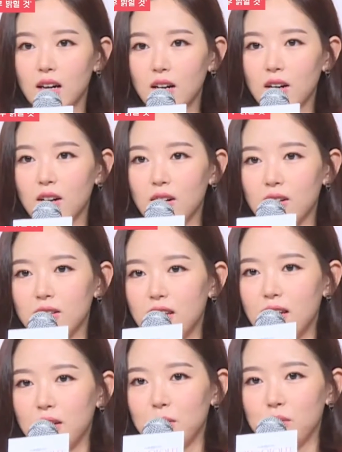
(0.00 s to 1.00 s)
아,
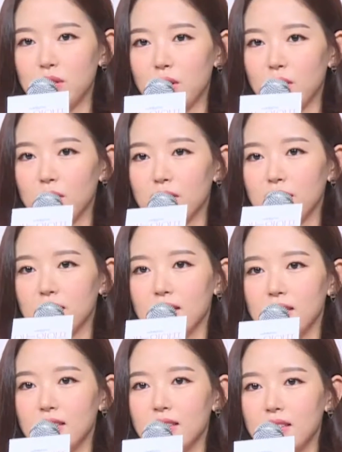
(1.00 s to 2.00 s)
네, 우선
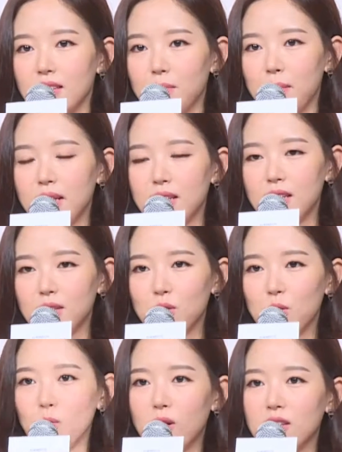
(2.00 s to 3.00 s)

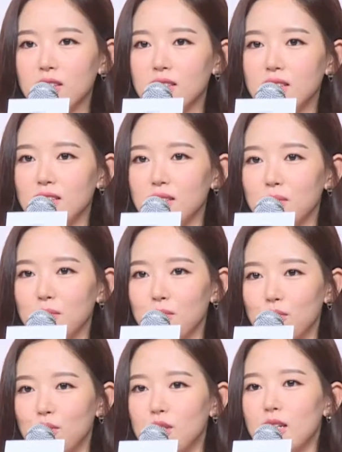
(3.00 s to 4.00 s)
판타지오와는 지금
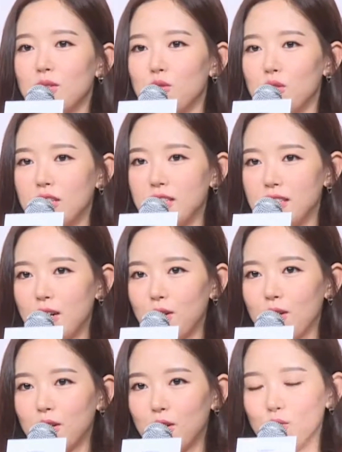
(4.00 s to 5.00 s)
분쟁 중인
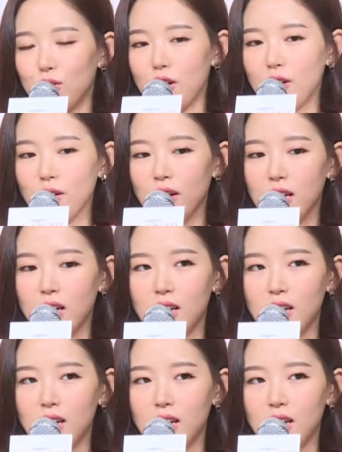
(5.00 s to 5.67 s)
상황이고요.